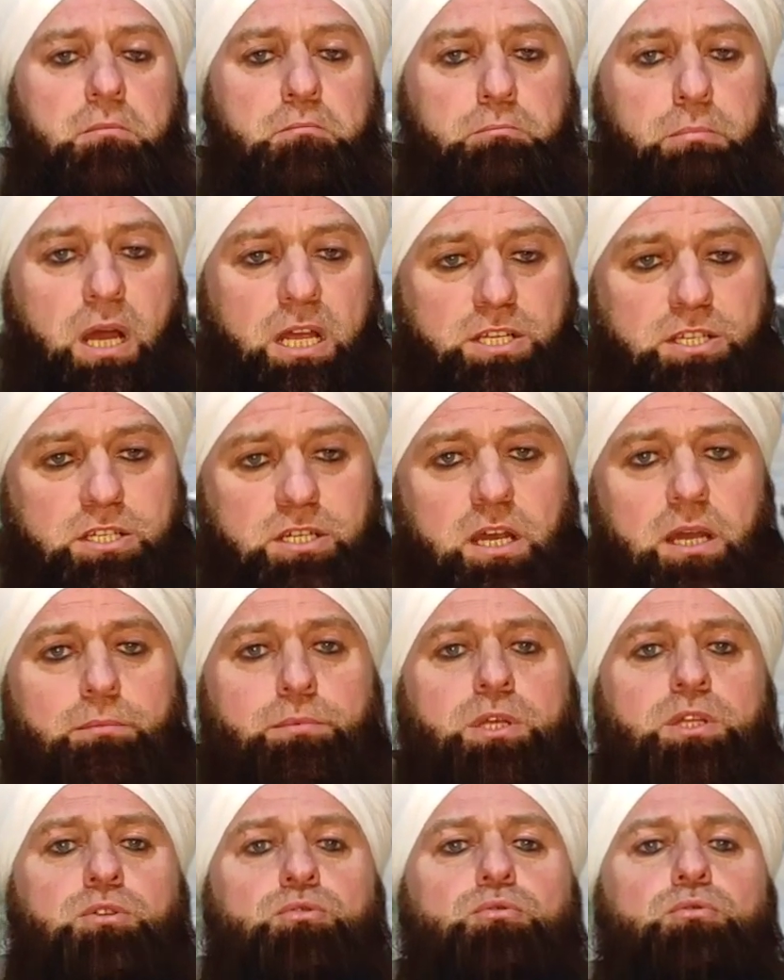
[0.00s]

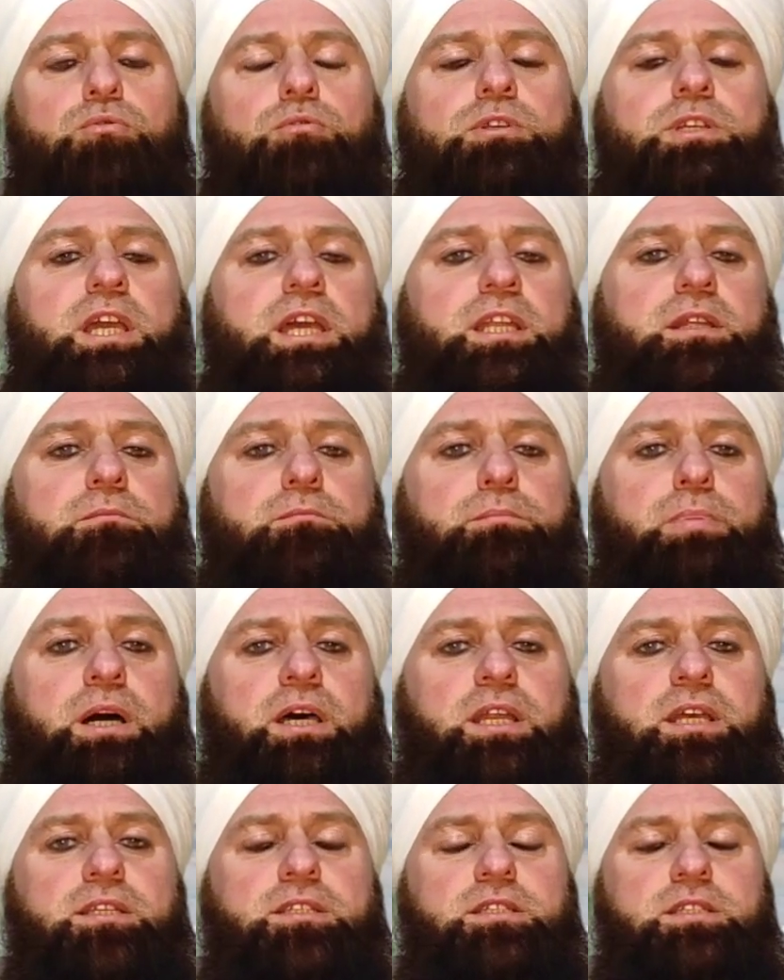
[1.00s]
başka bir ülkenin
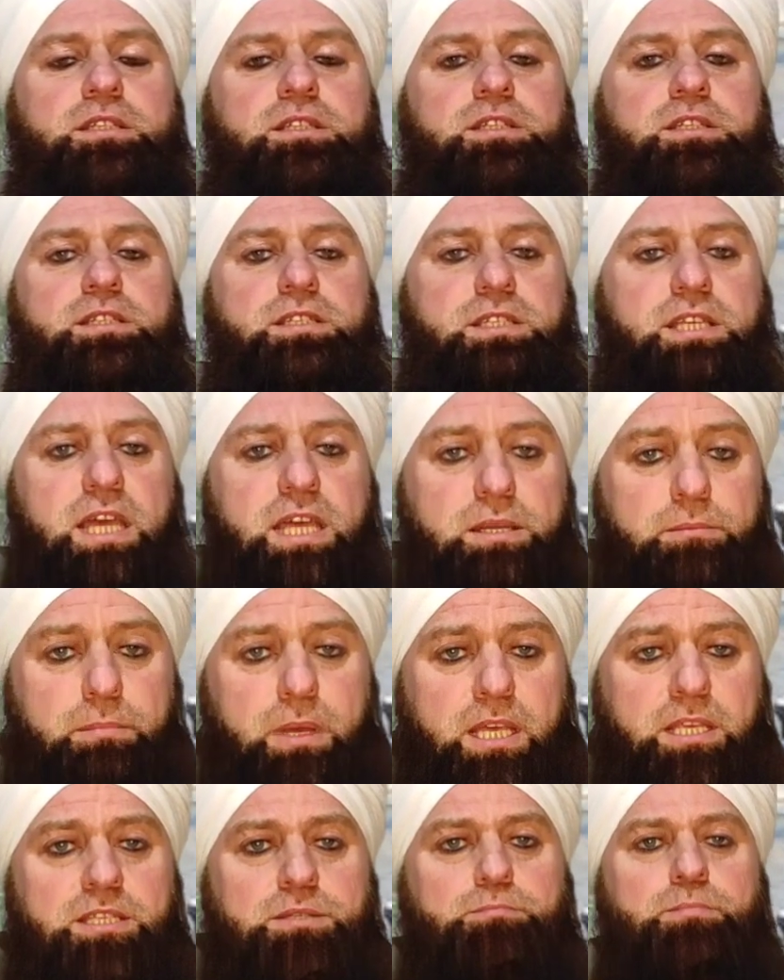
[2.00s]
parasını
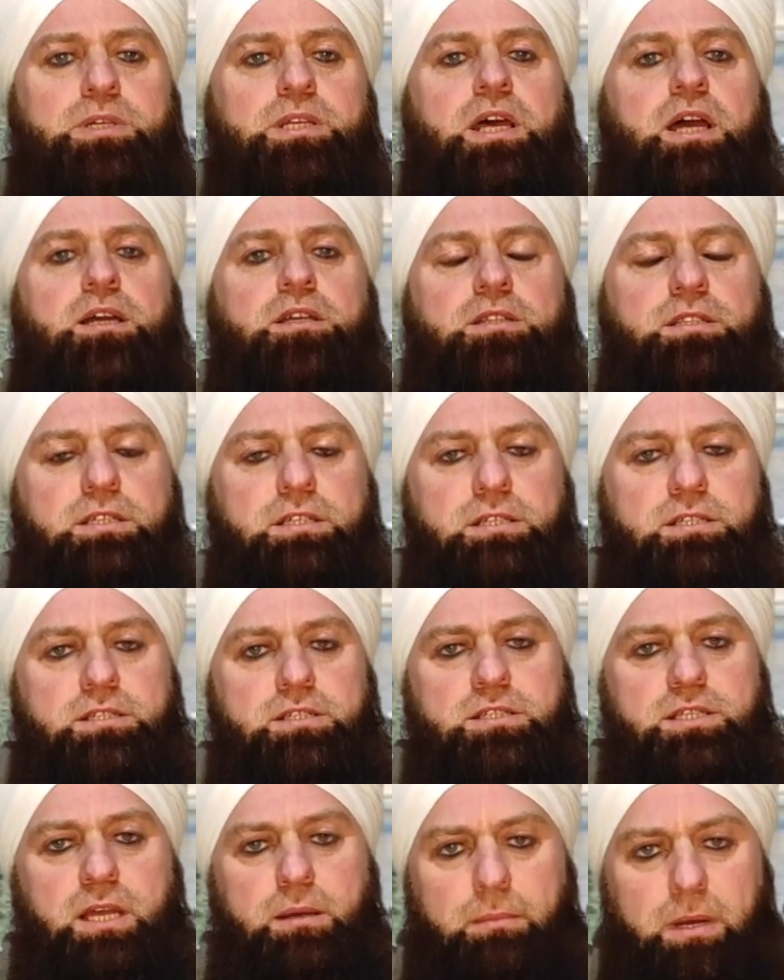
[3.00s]
serbest bıraktığın
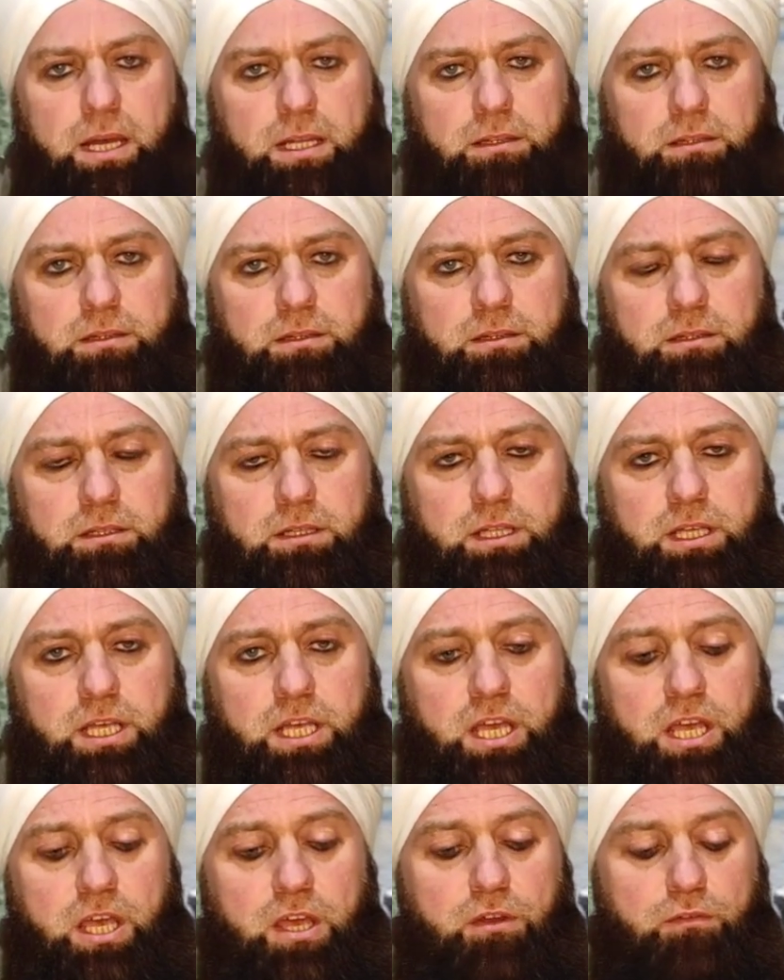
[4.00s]
zaman
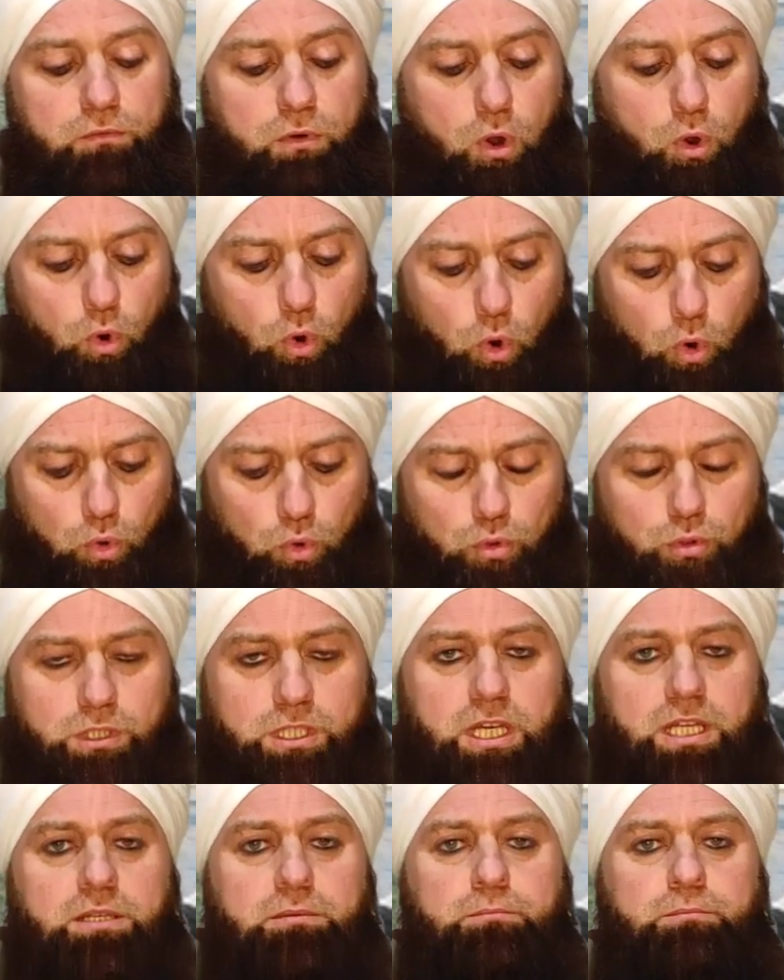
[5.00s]
ve o
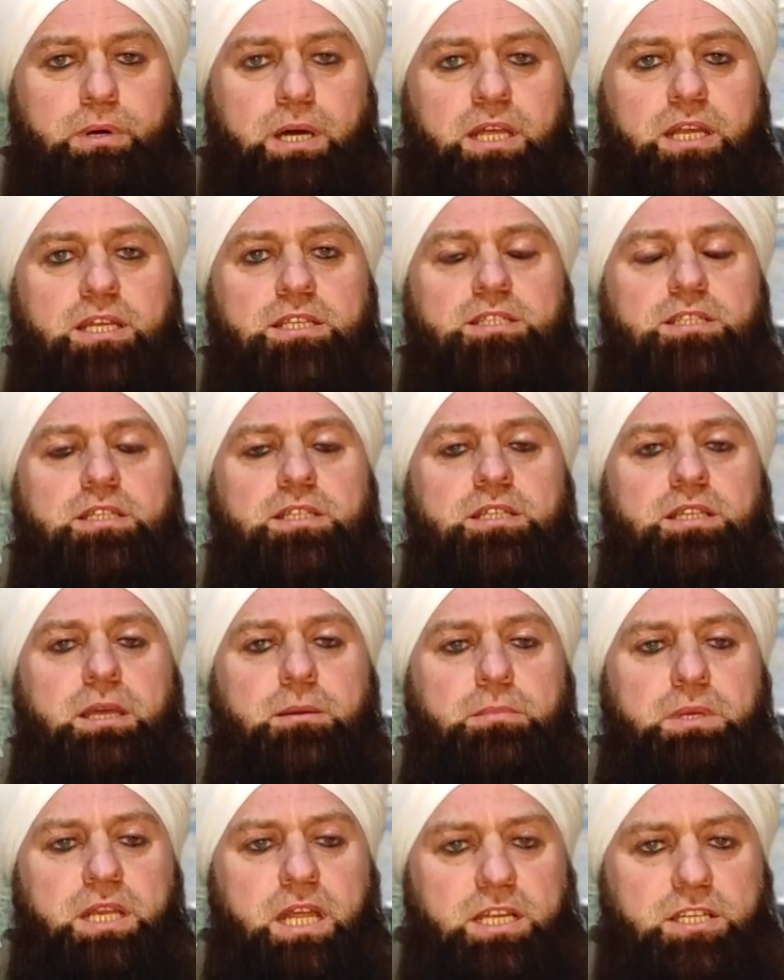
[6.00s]
ülkenin parasını
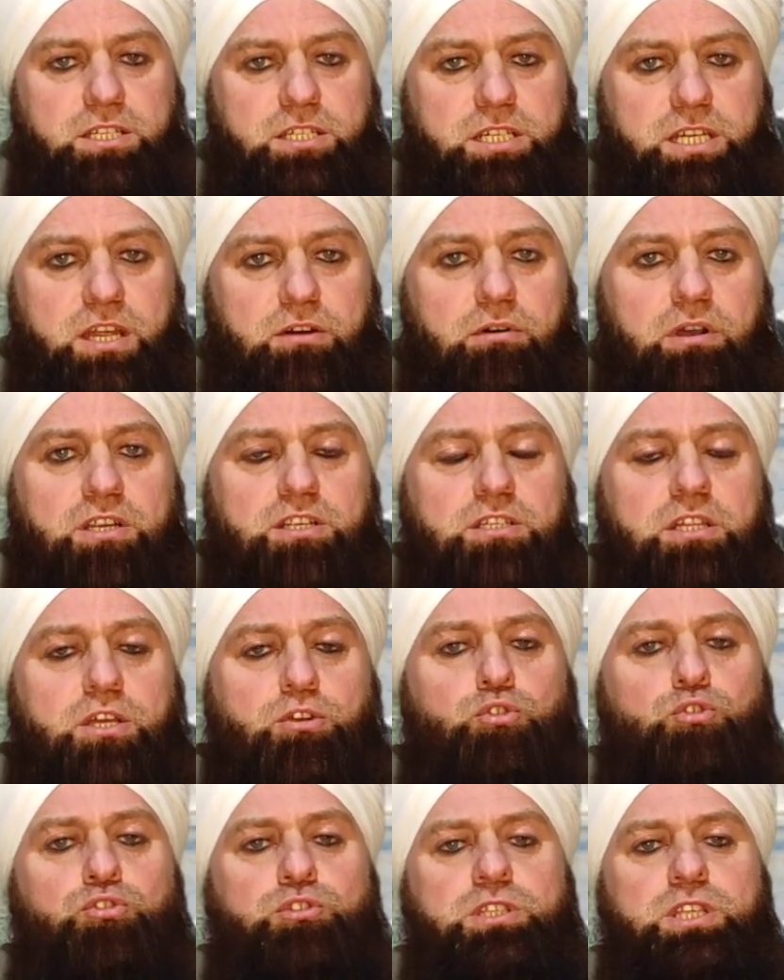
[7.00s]
da biraz revaçta
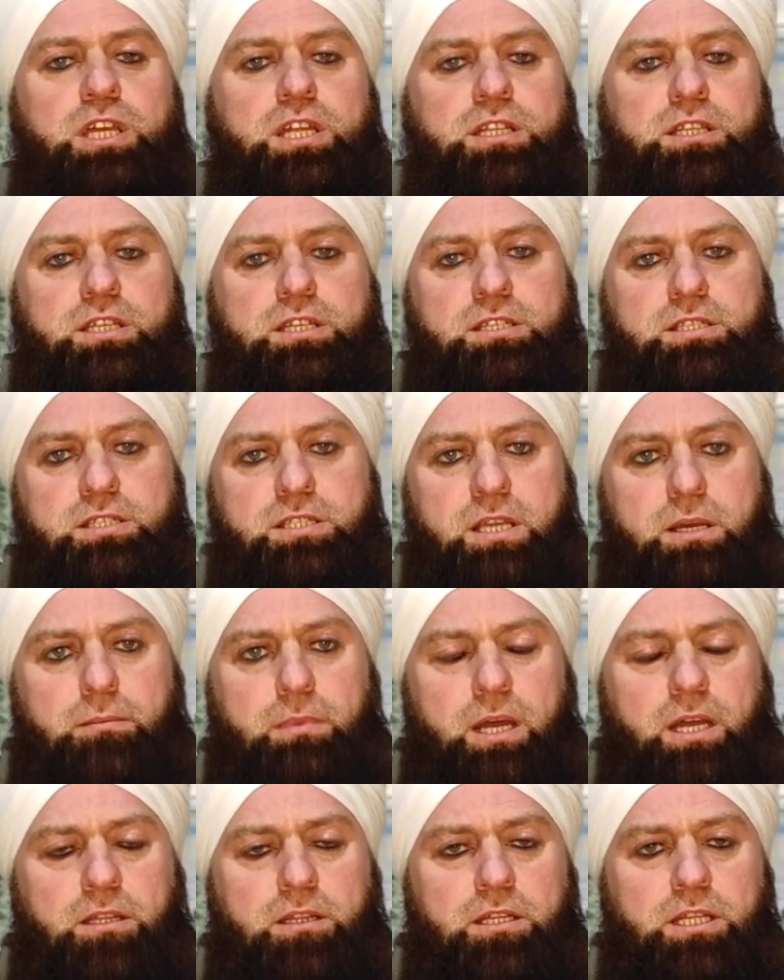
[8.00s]
gösterdiğin
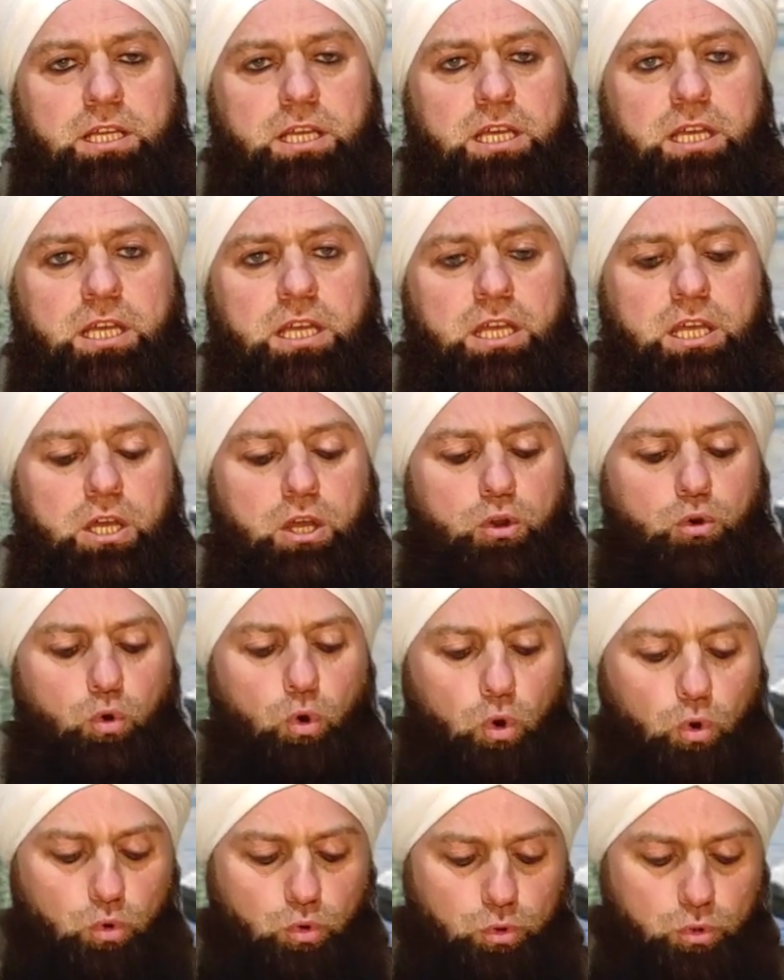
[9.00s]
zaman
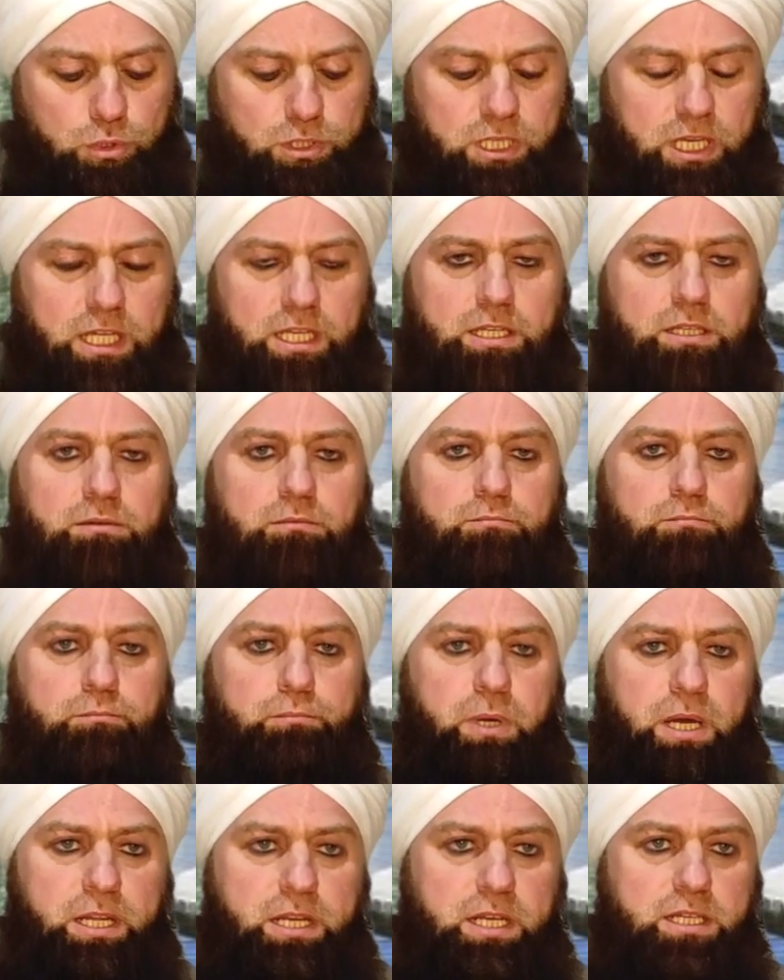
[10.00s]
o ülkenin
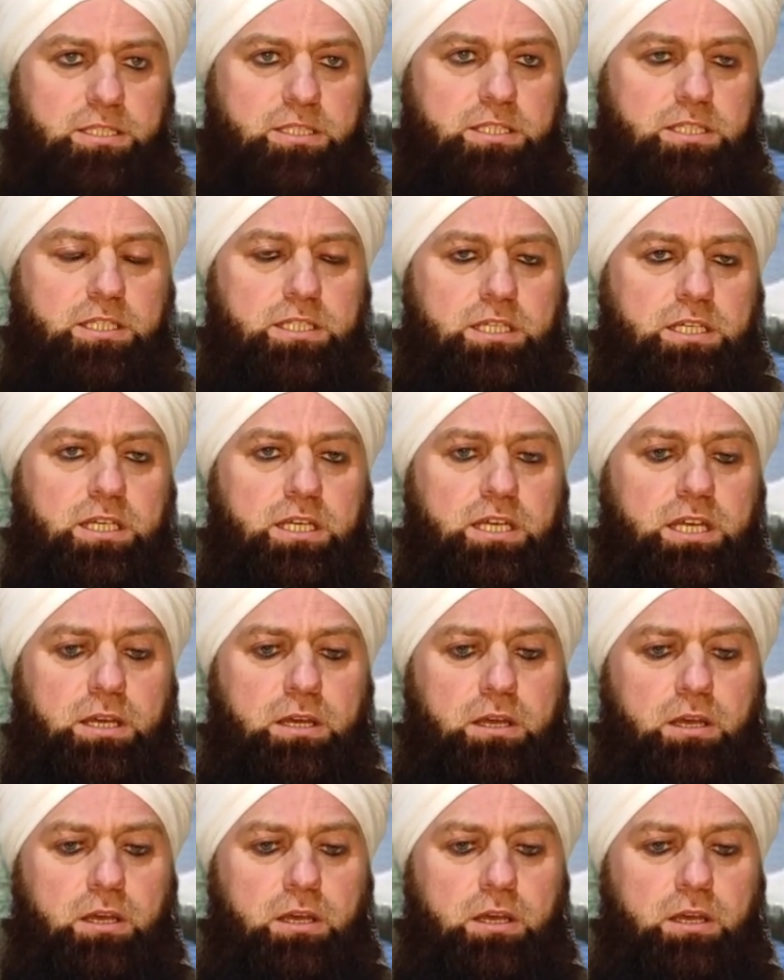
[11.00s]
parasını